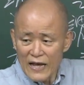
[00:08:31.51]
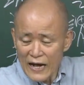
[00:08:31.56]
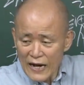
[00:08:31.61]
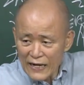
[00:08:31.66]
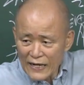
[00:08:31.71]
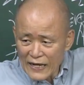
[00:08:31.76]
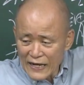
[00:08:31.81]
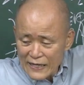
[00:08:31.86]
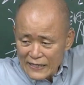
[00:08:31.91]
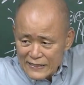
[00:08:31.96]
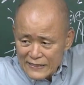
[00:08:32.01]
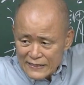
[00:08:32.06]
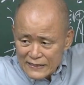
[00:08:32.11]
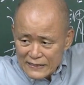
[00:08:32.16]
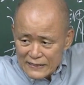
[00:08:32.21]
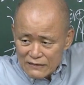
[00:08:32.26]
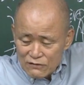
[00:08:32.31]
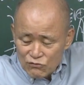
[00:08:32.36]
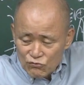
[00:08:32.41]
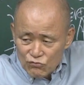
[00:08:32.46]
하나의
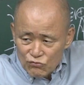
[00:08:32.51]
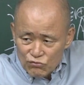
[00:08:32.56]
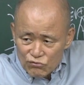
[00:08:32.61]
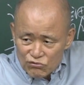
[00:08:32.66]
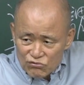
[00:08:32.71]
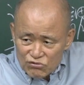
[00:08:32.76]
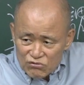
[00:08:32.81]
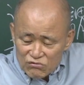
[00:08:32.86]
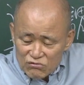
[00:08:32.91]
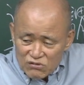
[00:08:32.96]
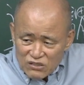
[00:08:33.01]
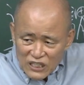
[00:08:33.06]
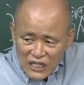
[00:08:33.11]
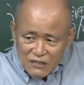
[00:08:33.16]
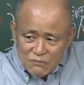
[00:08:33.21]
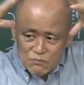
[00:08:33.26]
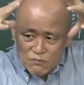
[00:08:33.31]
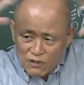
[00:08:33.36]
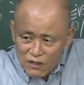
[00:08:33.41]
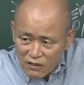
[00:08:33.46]
그 우주
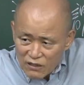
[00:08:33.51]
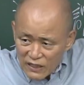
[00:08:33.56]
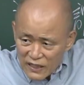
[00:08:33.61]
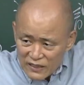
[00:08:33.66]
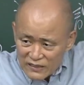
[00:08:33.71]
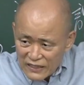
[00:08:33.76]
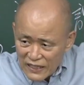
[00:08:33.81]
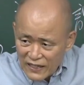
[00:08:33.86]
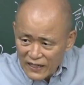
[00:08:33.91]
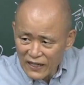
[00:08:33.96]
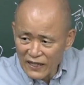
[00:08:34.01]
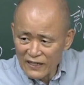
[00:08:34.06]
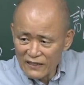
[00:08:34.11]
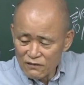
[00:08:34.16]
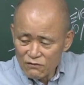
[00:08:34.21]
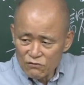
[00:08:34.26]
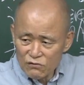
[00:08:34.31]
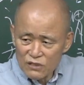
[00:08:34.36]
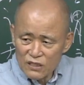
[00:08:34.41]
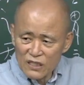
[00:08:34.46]
생명에
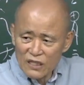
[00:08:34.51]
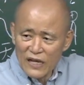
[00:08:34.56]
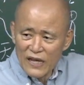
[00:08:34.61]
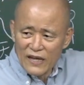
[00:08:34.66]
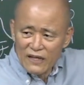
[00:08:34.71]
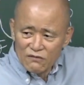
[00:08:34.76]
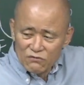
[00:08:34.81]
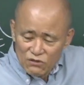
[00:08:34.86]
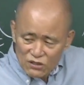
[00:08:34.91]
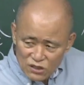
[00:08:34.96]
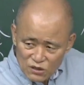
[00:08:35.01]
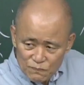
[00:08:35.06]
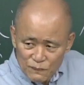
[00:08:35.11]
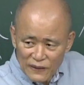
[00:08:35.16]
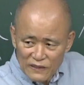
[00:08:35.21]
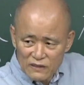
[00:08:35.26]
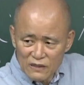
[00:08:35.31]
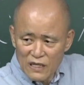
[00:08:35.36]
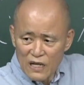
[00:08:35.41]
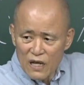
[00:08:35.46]
대한 우리의
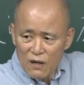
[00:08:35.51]
리스펙